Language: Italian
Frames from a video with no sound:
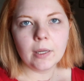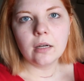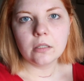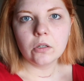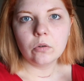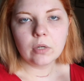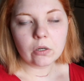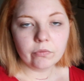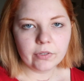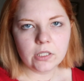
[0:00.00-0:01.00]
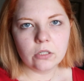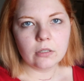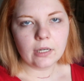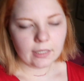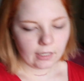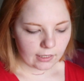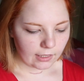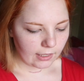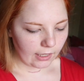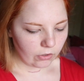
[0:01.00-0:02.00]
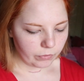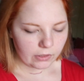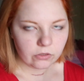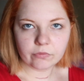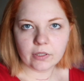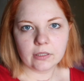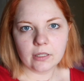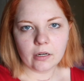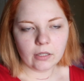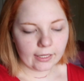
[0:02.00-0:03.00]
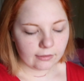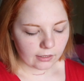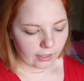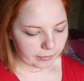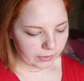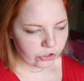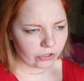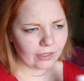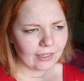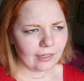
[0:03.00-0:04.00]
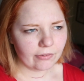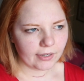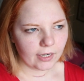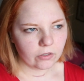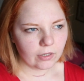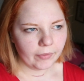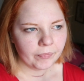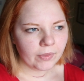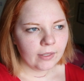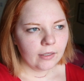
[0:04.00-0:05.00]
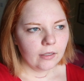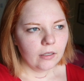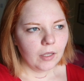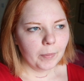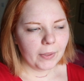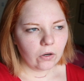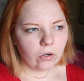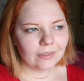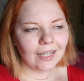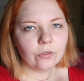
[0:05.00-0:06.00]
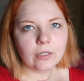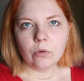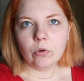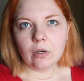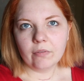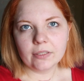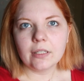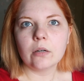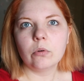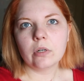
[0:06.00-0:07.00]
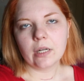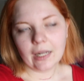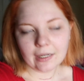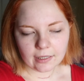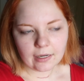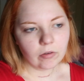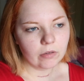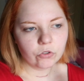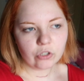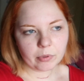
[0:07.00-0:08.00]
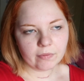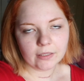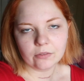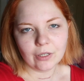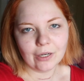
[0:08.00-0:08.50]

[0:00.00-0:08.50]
ma ne ho una confezione anche al cacao me li sono fatti da entrambi, c'erano anche alla fragola però dato che quello alla vaniglia e quello al cacao li avevo già provati